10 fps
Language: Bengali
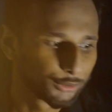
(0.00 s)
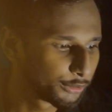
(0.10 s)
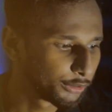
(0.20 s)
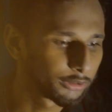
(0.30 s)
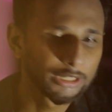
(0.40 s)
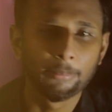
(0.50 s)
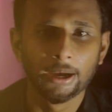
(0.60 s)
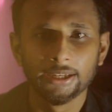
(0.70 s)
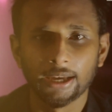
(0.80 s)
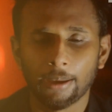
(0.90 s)
সত্যি কথা
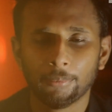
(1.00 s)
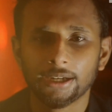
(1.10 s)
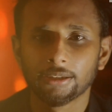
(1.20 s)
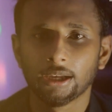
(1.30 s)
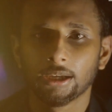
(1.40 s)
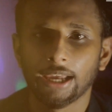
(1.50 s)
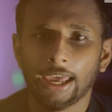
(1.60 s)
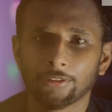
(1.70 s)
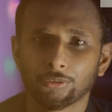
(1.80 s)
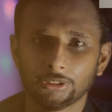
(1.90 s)
ভাই আমার
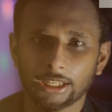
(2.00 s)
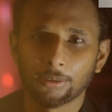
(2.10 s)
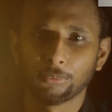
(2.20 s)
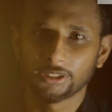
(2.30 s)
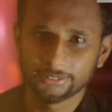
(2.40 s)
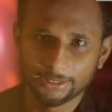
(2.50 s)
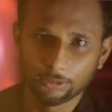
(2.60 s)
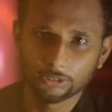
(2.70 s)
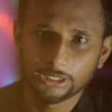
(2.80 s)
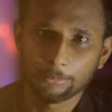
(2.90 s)
এত তেলা পোকা
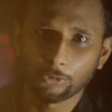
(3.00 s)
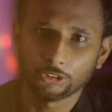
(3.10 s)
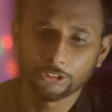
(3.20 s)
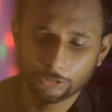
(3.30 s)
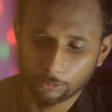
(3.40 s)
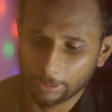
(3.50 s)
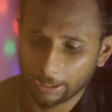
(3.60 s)
ছিল যে আমি অতিষ্ঠ